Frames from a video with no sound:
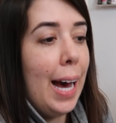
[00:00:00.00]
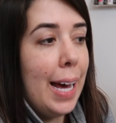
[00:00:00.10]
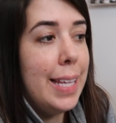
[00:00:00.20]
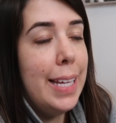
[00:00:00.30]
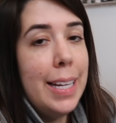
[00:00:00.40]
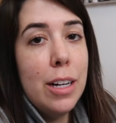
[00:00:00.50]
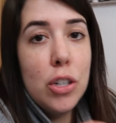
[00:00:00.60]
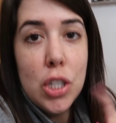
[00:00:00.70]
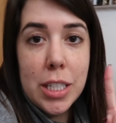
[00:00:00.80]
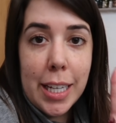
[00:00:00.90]
ayer
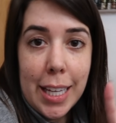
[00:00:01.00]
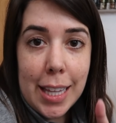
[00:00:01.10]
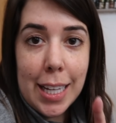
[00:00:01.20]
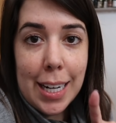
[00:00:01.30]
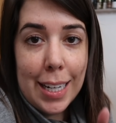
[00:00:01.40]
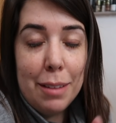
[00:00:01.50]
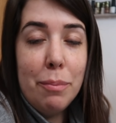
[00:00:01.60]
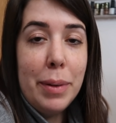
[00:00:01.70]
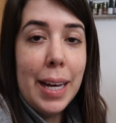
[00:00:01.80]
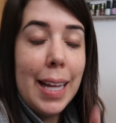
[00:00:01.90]
conseguí hacer la
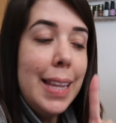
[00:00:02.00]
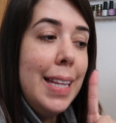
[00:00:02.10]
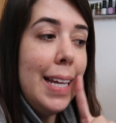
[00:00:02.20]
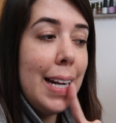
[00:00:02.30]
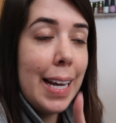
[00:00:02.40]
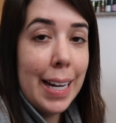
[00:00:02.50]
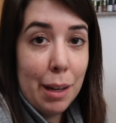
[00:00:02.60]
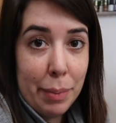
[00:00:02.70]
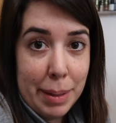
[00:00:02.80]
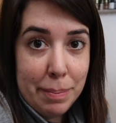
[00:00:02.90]
limpia del
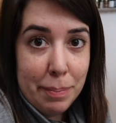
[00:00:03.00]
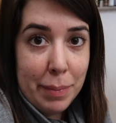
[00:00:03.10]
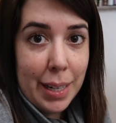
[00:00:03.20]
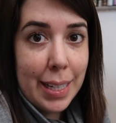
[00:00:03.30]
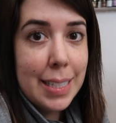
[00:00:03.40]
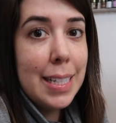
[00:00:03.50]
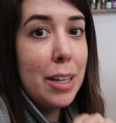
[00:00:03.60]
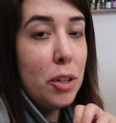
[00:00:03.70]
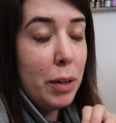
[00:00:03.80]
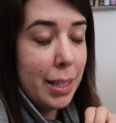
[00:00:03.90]
canapé, ¿vale? Que se
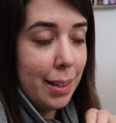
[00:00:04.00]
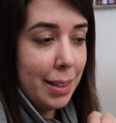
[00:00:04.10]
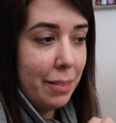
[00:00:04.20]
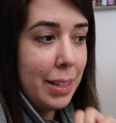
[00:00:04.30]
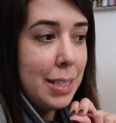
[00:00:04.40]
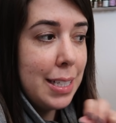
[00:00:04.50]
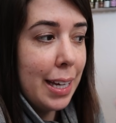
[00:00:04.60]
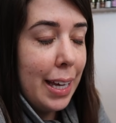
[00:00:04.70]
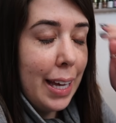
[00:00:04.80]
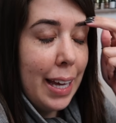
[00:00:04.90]
quedó bastante bien,
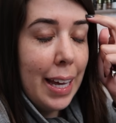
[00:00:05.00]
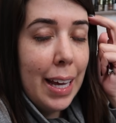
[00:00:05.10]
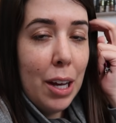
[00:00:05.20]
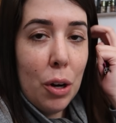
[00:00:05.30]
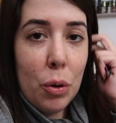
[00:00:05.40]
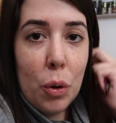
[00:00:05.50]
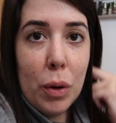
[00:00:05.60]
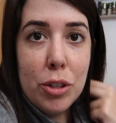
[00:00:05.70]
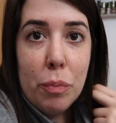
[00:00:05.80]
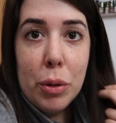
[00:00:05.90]
saqué unos
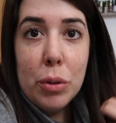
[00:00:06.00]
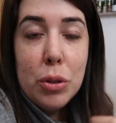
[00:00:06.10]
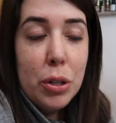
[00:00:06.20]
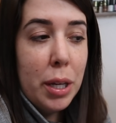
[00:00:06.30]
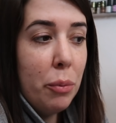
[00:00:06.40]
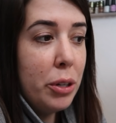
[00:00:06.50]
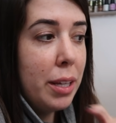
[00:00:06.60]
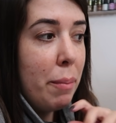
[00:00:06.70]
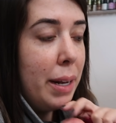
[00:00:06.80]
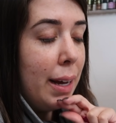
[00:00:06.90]
cuantos productos que voy
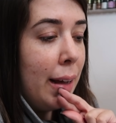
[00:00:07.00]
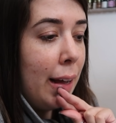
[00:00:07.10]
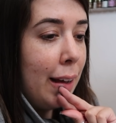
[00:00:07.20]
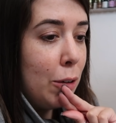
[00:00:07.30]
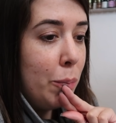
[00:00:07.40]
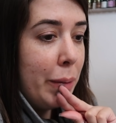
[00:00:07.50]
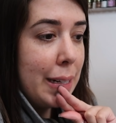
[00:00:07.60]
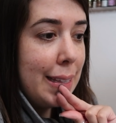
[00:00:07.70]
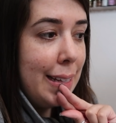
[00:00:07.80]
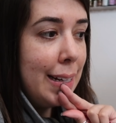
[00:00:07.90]
también a,
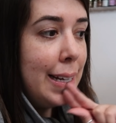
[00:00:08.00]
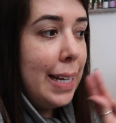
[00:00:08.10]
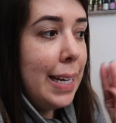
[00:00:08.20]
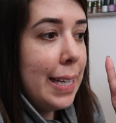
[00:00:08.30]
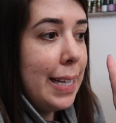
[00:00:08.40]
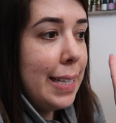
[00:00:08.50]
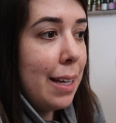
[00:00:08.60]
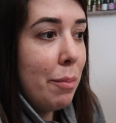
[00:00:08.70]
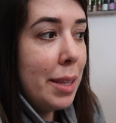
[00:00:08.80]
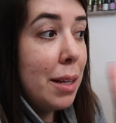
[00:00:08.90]
compartir y
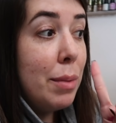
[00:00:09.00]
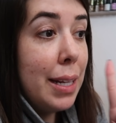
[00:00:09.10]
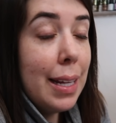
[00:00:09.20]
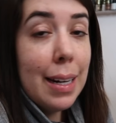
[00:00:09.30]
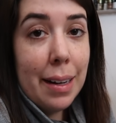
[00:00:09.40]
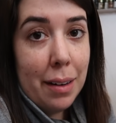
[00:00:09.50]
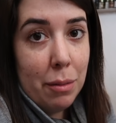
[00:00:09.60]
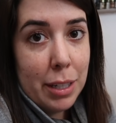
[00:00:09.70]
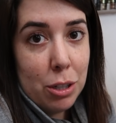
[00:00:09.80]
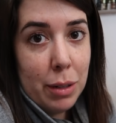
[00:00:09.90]
también terminé de arreglar el
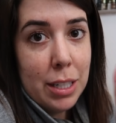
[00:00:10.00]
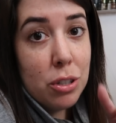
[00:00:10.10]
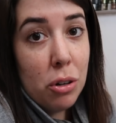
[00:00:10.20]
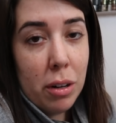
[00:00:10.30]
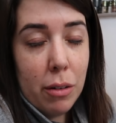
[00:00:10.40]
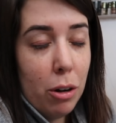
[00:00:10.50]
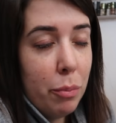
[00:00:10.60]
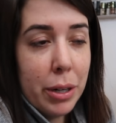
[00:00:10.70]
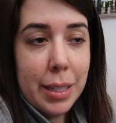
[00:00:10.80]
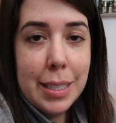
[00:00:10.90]
baño, ¿vale? Eso no lo he grabado
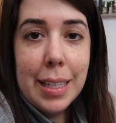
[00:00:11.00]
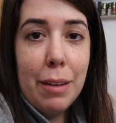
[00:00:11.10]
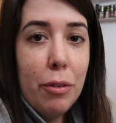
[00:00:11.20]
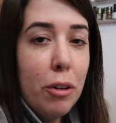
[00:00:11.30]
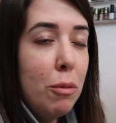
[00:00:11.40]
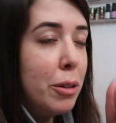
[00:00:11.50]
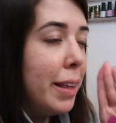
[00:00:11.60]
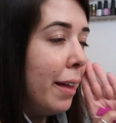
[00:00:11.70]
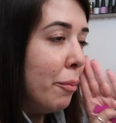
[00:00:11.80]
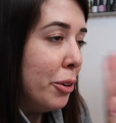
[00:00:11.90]
porque sí que fue como
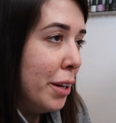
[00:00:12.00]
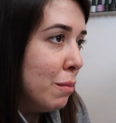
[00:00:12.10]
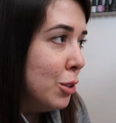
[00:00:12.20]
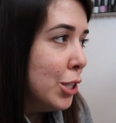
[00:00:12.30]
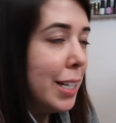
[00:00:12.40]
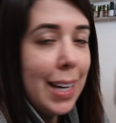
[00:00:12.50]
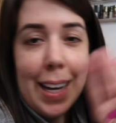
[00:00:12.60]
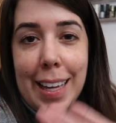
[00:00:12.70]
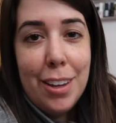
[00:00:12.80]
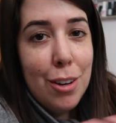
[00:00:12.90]
día de poner
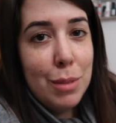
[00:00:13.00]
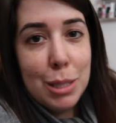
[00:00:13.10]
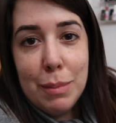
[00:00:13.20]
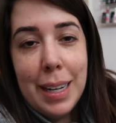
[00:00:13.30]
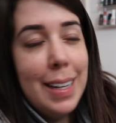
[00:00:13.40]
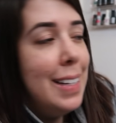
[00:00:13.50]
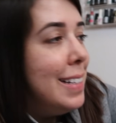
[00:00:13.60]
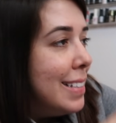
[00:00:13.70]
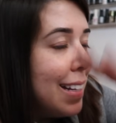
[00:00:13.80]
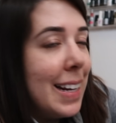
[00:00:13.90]
música y yo misma
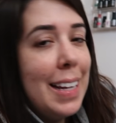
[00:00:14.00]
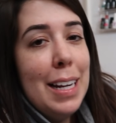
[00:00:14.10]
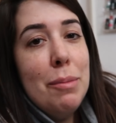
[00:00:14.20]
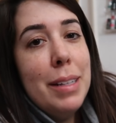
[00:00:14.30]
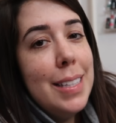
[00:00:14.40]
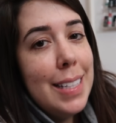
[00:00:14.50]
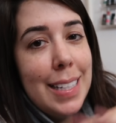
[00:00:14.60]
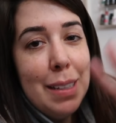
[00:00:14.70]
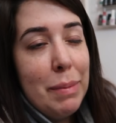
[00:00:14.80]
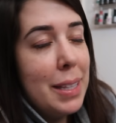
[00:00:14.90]

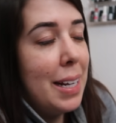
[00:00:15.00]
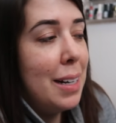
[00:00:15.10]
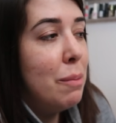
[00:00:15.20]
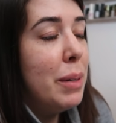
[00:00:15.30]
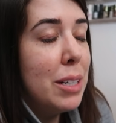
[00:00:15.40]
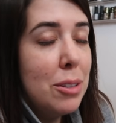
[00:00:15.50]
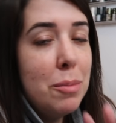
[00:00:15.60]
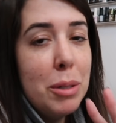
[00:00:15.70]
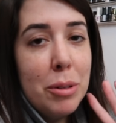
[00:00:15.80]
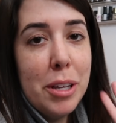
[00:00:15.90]
tranquilamente empezar a limpiar
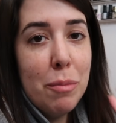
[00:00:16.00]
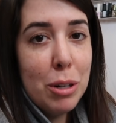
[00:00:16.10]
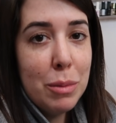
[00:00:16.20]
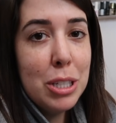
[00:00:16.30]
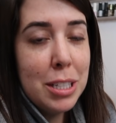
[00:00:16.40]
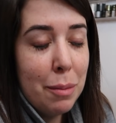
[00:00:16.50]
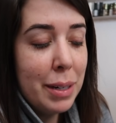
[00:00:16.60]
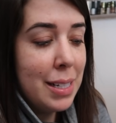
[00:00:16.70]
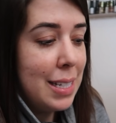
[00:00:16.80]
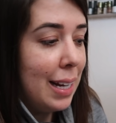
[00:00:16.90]
todo, pero bueno, ayer por lo menos esa
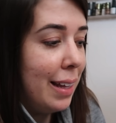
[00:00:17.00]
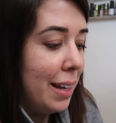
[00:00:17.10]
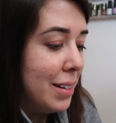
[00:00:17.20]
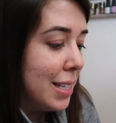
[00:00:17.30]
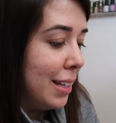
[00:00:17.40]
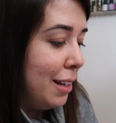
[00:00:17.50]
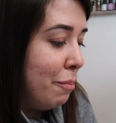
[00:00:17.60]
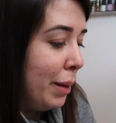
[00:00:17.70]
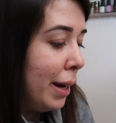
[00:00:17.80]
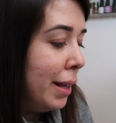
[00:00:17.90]
parte sí que la dejé bastante
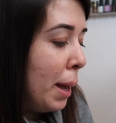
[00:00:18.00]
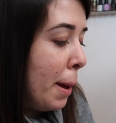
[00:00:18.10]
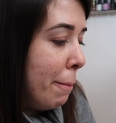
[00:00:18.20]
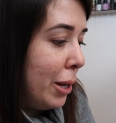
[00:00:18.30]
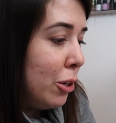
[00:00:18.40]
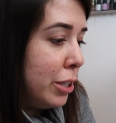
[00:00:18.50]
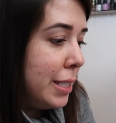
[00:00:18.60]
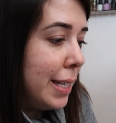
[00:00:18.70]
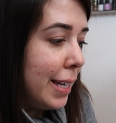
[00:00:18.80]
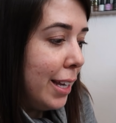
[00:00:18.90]
limpia, pero hoy
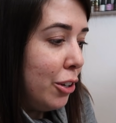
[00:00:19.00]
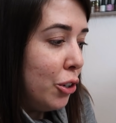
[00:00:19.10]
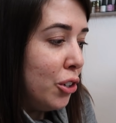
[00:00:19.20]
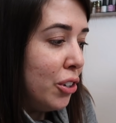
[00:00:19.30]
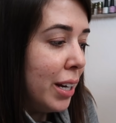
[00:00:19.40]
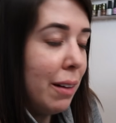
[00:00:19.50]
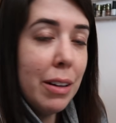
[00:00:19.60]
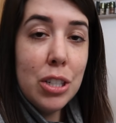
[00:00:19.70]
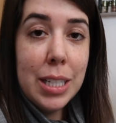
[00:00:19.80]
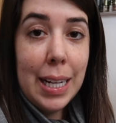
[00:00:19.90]
sí que quiero
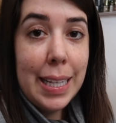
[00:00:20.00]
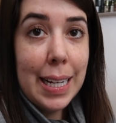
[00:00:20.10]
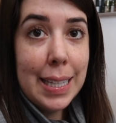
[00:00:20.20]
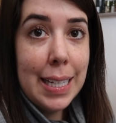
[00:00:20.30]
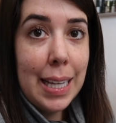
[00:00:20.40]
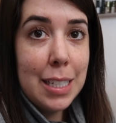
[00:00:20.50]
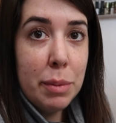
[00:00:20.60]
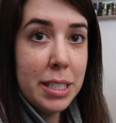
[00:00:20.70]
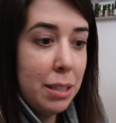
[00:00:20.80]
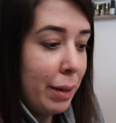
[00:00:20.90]
grabaros el decluttering de las
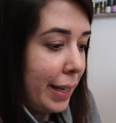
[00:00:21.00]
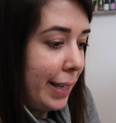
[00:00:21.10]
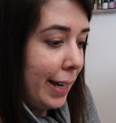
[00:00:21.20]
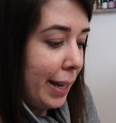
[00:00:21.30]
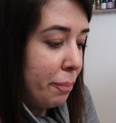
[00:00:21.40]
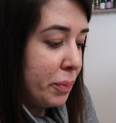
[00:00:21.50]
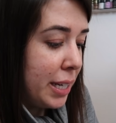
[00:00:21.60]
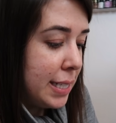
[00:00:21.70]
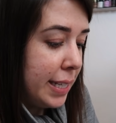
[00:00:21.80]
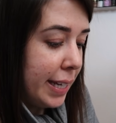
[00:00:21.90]
bases de maquillaje,
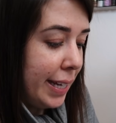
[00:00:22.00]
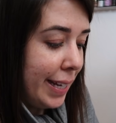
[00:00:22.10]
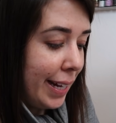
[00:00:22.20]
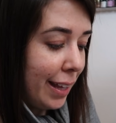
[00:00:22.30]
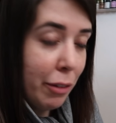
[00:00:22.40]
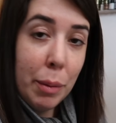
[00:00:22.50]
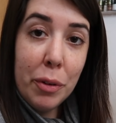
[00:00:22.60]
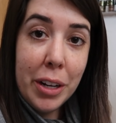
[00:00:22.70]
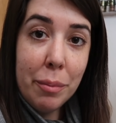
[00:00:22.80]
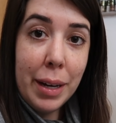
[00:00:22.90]
así que nada, voy a
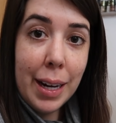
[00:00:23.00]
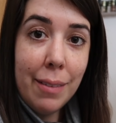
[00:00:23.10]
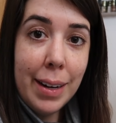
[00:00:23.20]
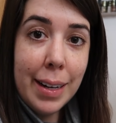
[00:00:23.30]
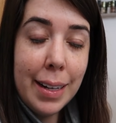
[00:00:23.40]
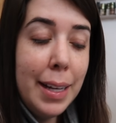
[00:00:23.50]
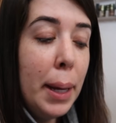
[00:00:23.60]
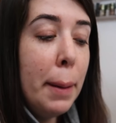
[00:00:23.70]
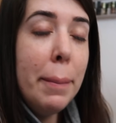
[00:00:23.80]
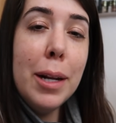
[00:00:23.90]
ponerme a grabar,
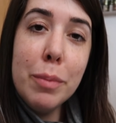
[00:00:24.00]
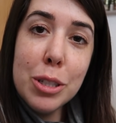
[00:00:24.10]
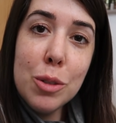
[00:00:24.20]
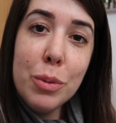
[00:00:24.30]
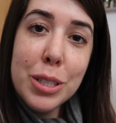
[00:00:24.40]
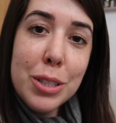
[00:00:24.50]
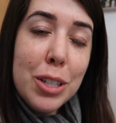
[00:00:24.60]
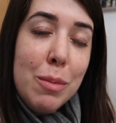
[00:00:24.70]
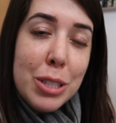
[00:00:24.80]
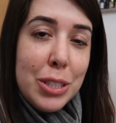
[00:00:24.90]
pero por supuesto,
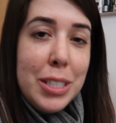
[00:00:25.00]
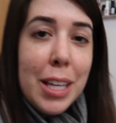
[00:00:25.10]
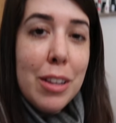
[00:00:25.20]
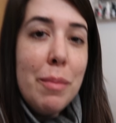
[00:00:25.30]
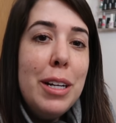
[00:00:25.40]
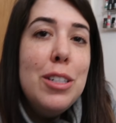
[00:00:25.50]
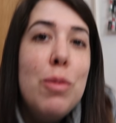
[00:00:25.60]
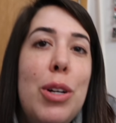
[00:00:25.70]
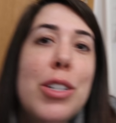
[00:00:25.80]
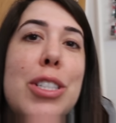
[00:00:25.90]
como os estoy enseñando también en los
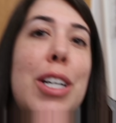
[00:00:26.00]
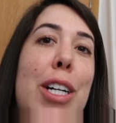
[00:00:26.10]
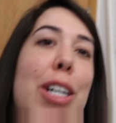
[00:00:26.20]
vlogs,